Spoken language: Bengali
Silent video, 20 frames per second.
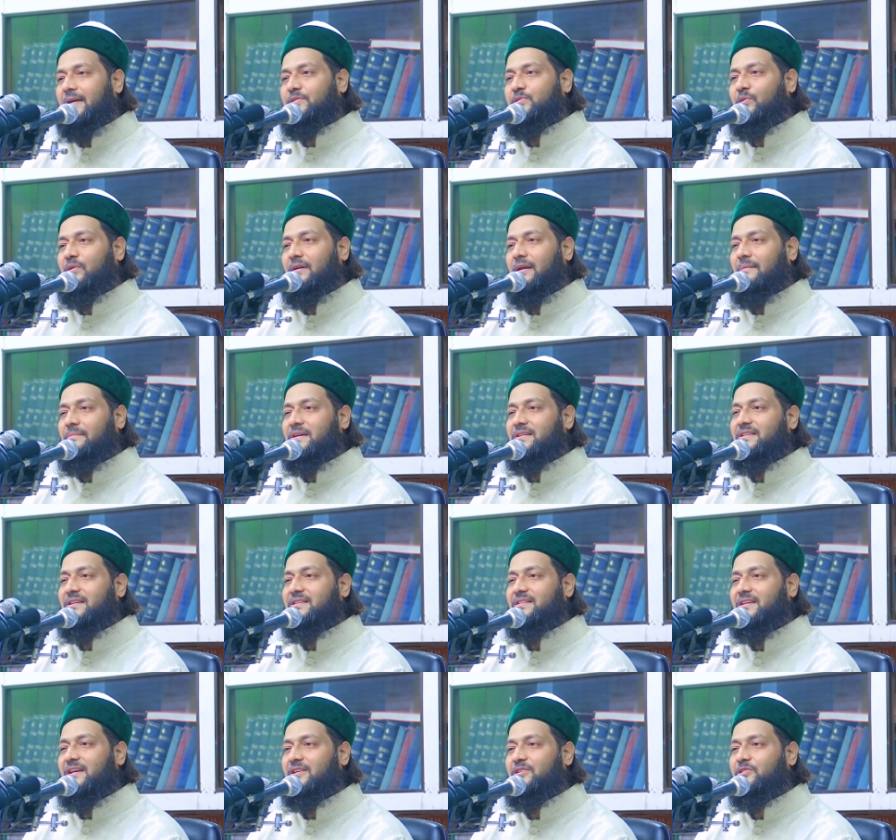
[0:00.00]
আসর
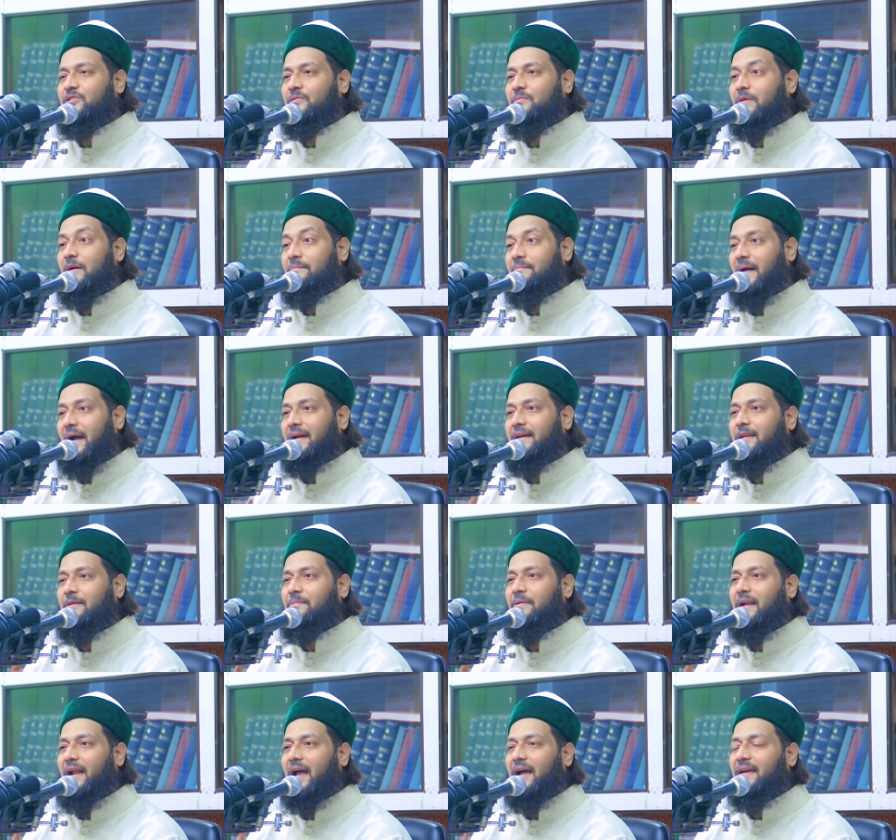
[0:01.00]
নামাজের শেষ সময়
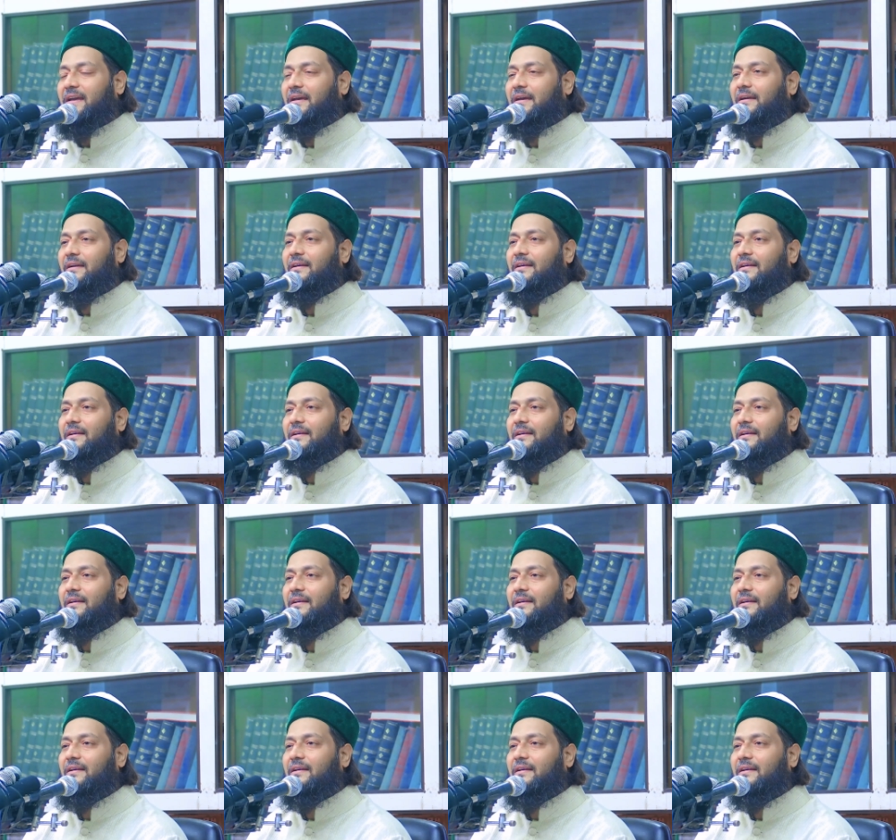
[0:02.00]
মাগরিবের আগে